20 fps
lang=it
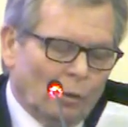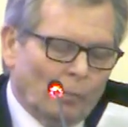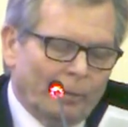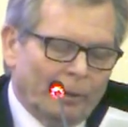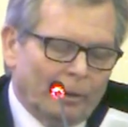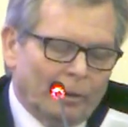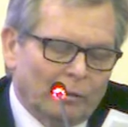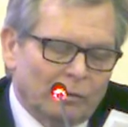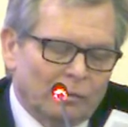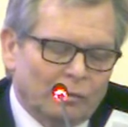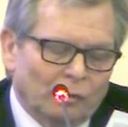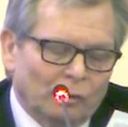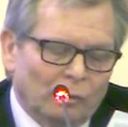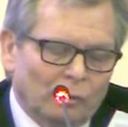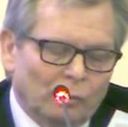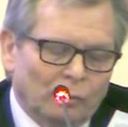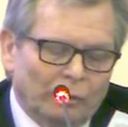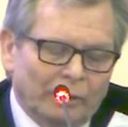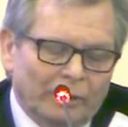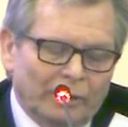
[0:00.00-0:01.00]
Un percorso
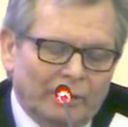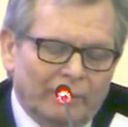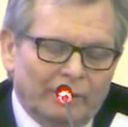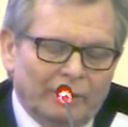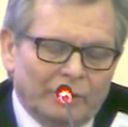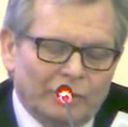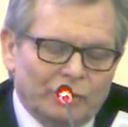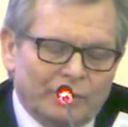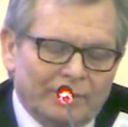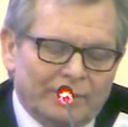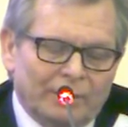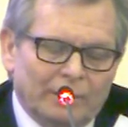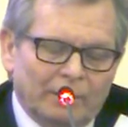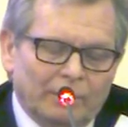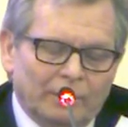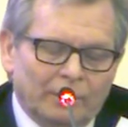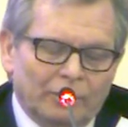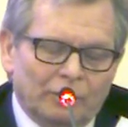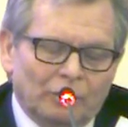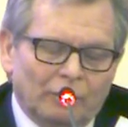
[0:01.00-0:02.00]
comune che deve
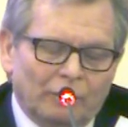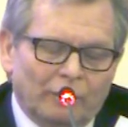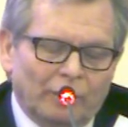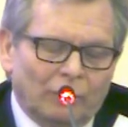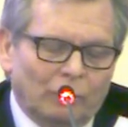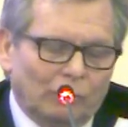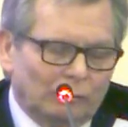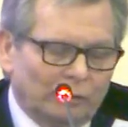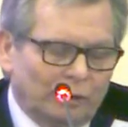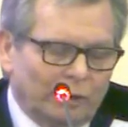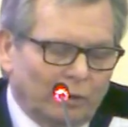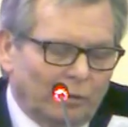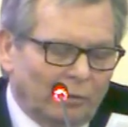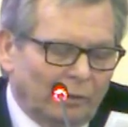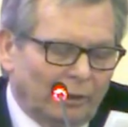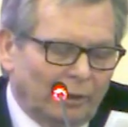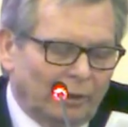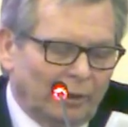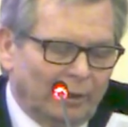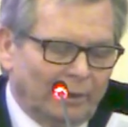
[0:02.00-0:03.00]
necessariamente trovare
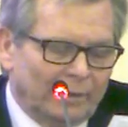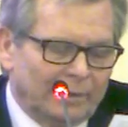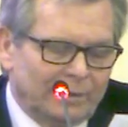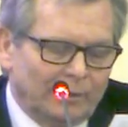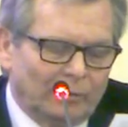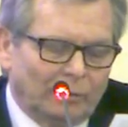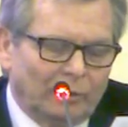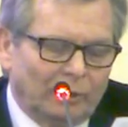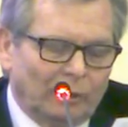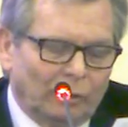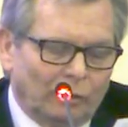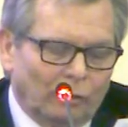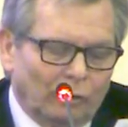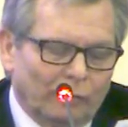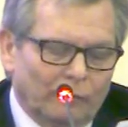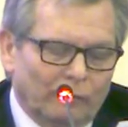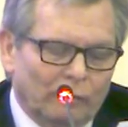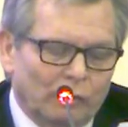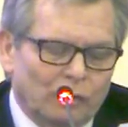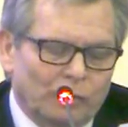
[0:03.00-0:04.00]
un'ulteriore declinazione nel
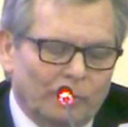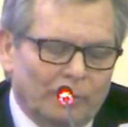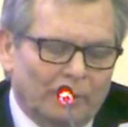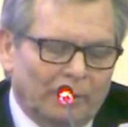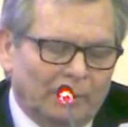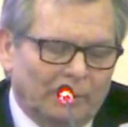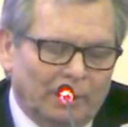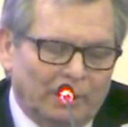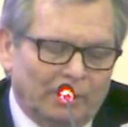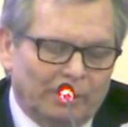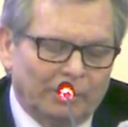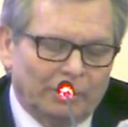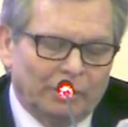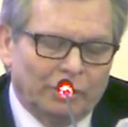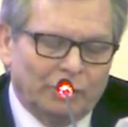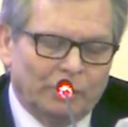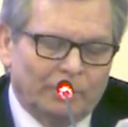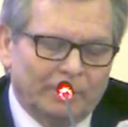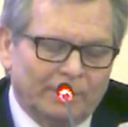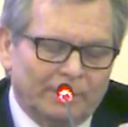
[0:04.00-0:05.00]
coinvolgimento e la
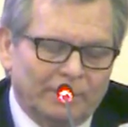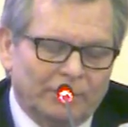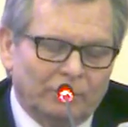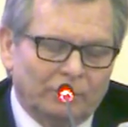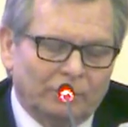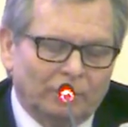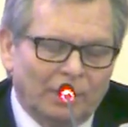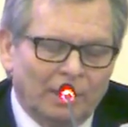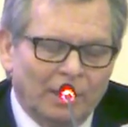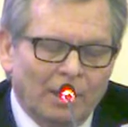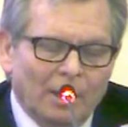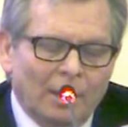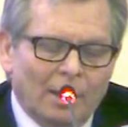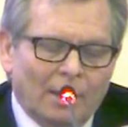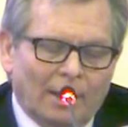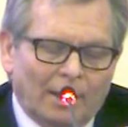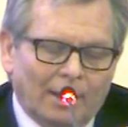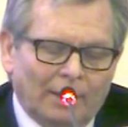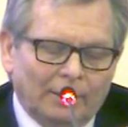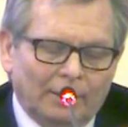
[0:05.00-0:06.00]
partecipazione
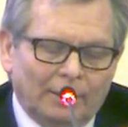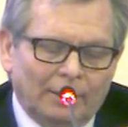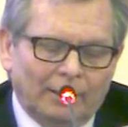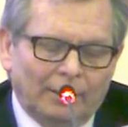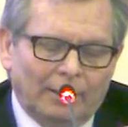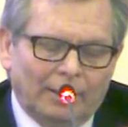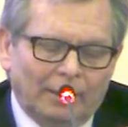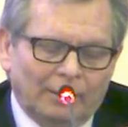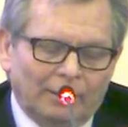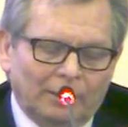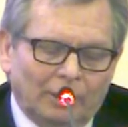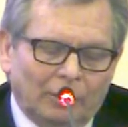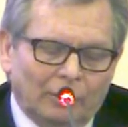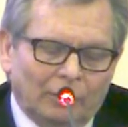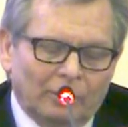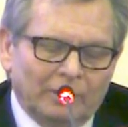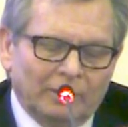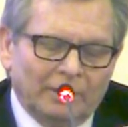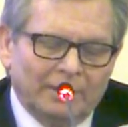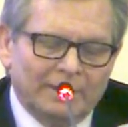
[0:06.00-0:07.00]
anche delle realtà
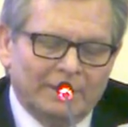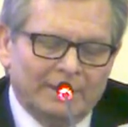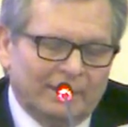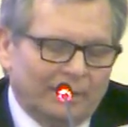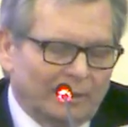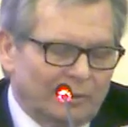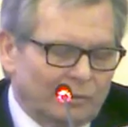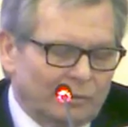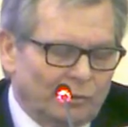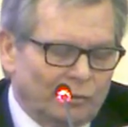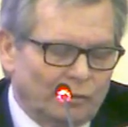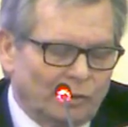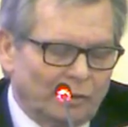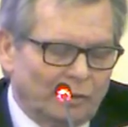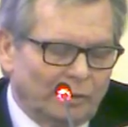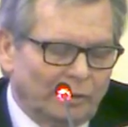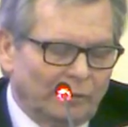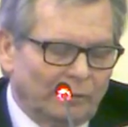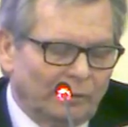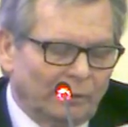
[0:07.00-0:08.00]
ordinistiche
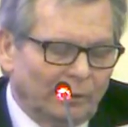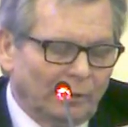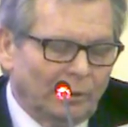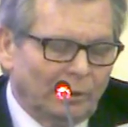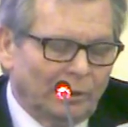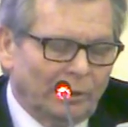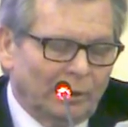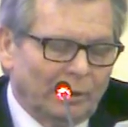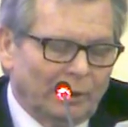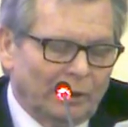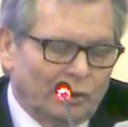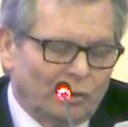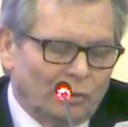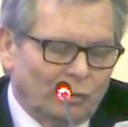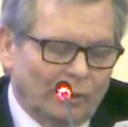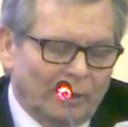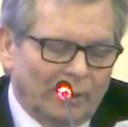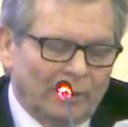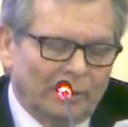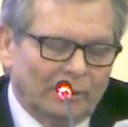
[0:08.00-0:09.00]
associative,
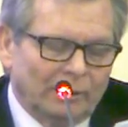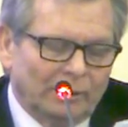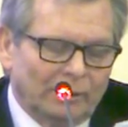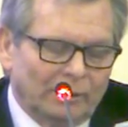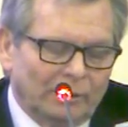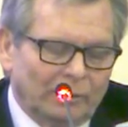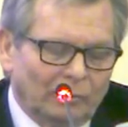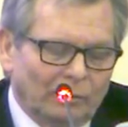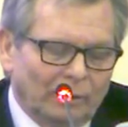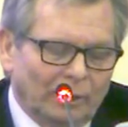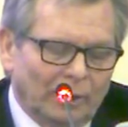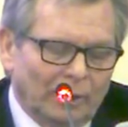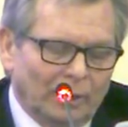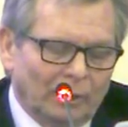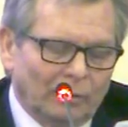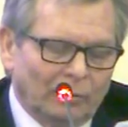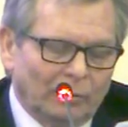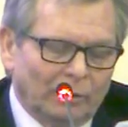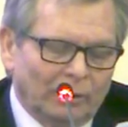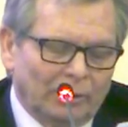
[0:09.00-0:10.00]
regionali e
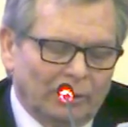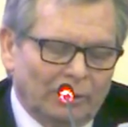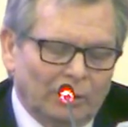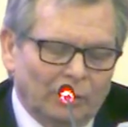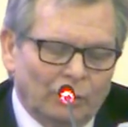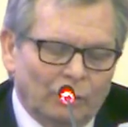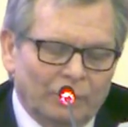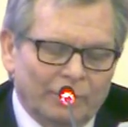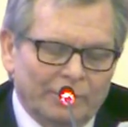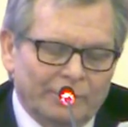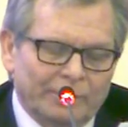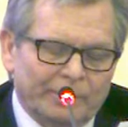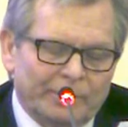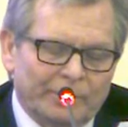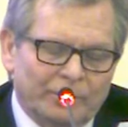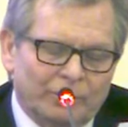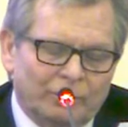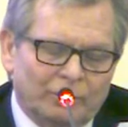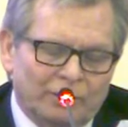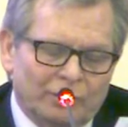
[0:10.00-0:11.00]
territoriali, nonché delle nuove
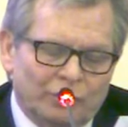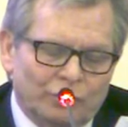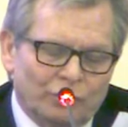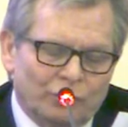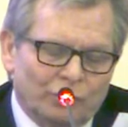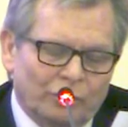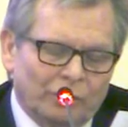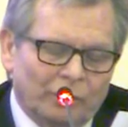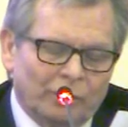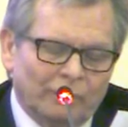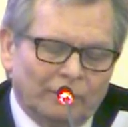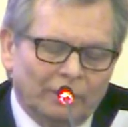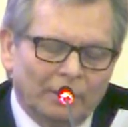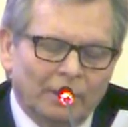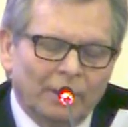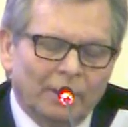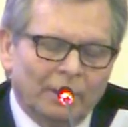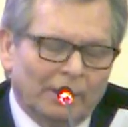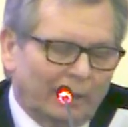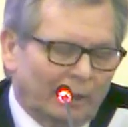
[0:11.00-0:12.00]
espressioni associative
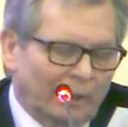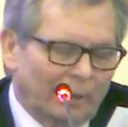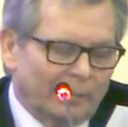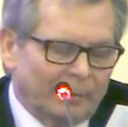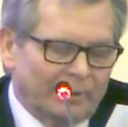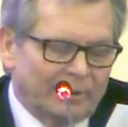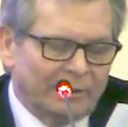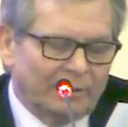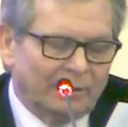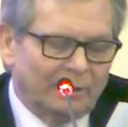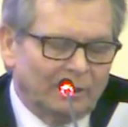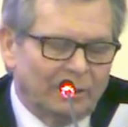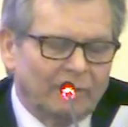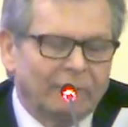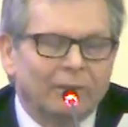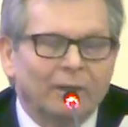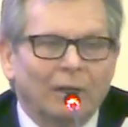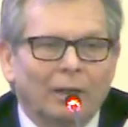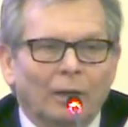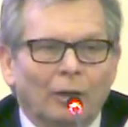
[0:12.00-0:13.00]
e
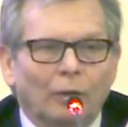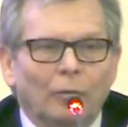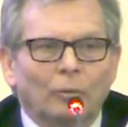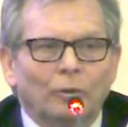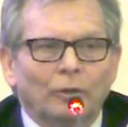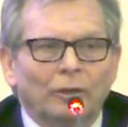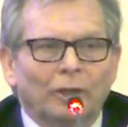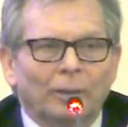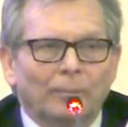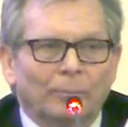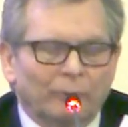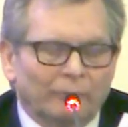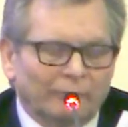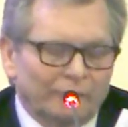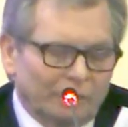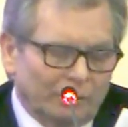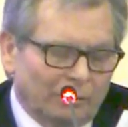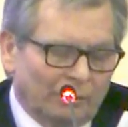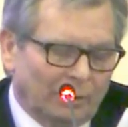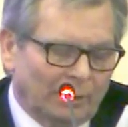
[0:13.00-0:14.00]
rappresentative della comunità
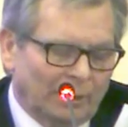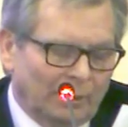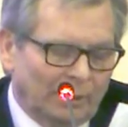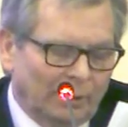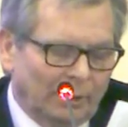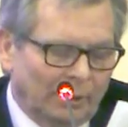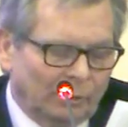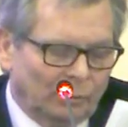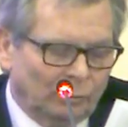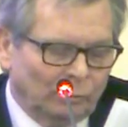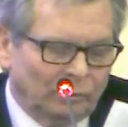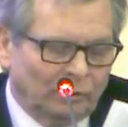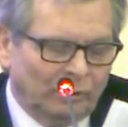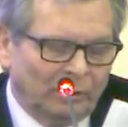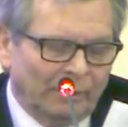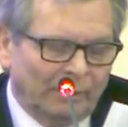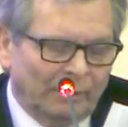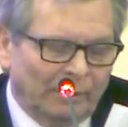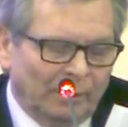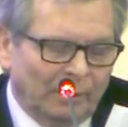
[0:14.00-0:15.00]
professionale a
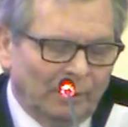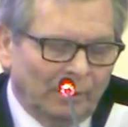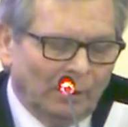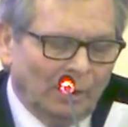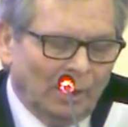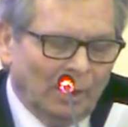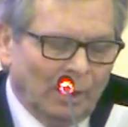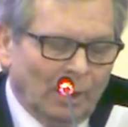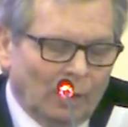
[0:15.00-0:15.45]
tutti i livelli.